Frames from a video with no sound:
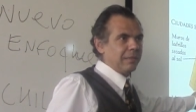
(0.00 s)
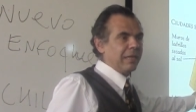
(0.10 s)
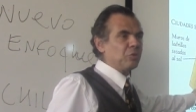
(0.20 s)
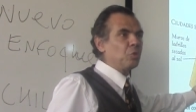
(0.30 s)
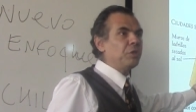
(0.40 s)

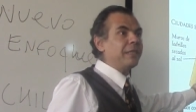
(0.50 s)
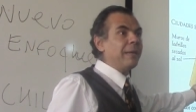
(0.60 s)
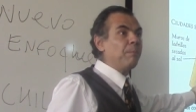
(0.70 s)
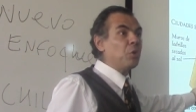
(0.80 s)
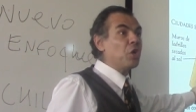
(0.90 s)
que es un
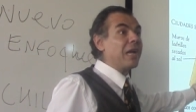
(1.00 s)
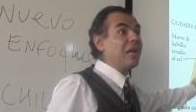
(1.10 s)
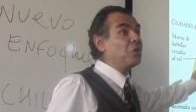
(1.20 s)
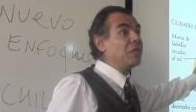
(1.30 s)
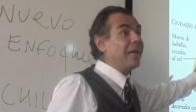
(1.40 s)
templo
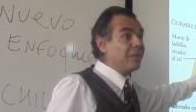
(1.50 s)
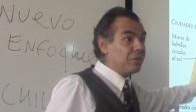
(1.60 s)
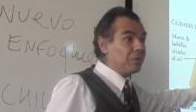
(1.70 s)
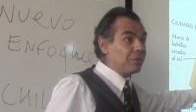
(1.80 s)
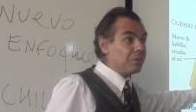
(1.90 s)

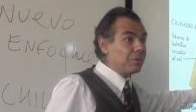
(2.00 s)
escalonado